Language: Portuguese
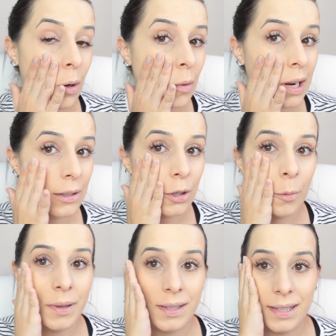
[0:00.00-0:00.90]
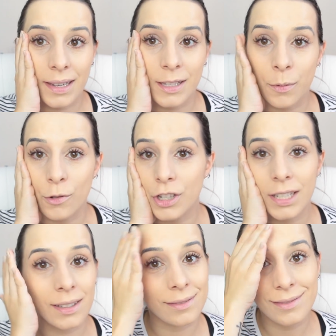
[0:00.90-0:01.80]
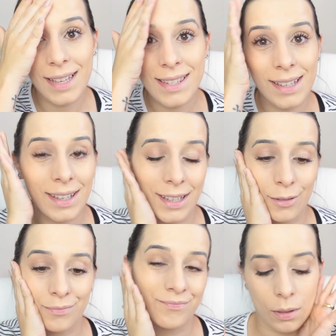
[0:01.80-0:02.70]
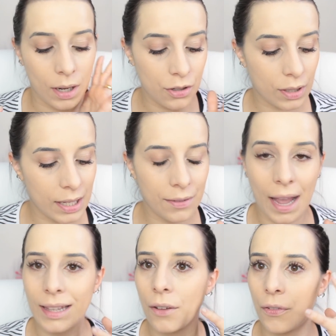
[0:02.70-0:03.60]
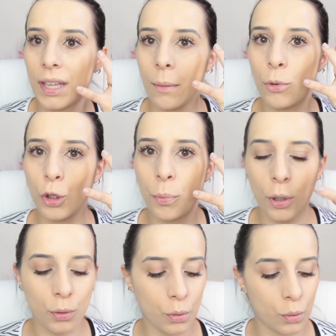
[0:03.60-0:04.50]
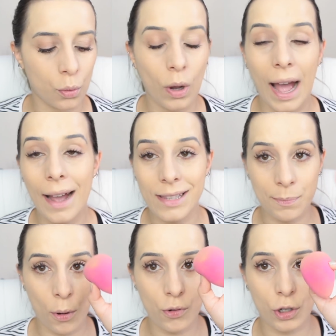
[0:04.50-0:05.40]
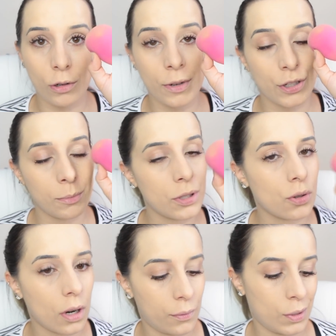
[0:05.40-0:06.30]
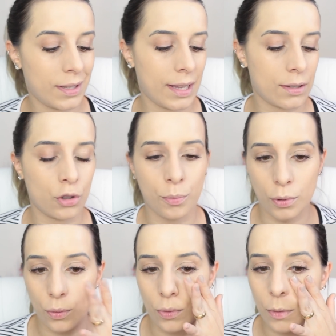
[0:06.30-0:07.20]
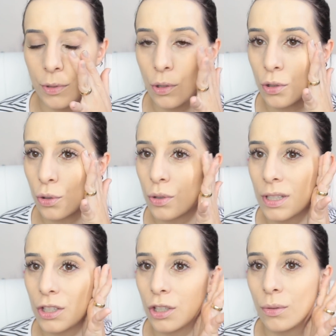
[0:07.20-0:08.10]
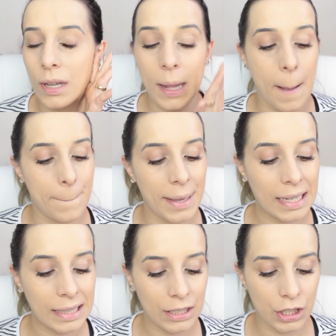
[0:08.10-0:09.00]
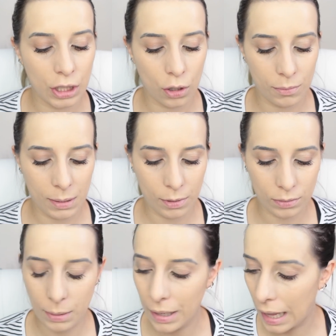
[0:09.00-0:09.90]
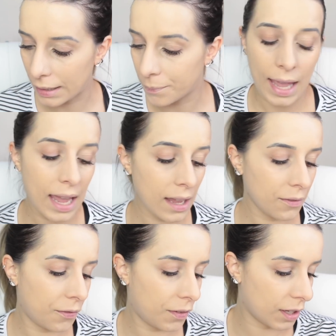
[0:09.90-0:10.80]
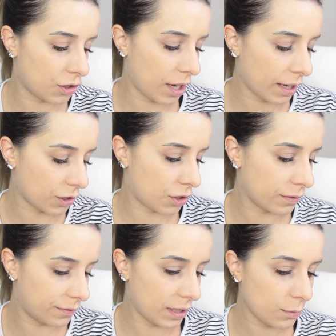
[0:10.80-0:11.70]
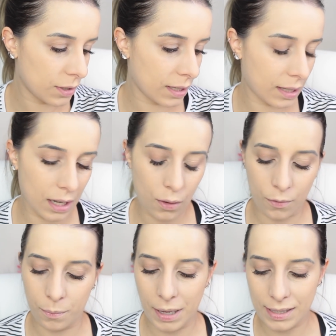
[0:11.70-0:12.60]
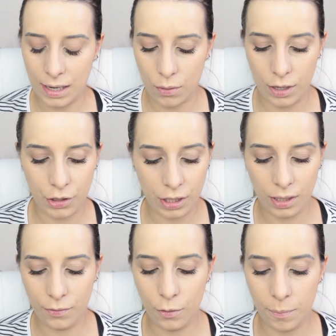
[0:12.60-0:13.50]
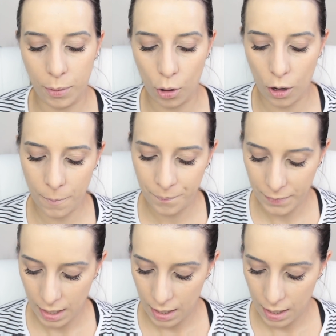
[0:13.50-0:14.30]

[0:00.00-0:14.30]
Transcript: O lado que eu passei a esponjinha tá sequinho, que eu acho que ainda fica muito produto. A esponja normalmente absorve o excesso de produto, então por isso que eu estou sentindo pegandinho, ó, minha mão tá melada. Enfim, gente, vamos então passar corretivo, pó.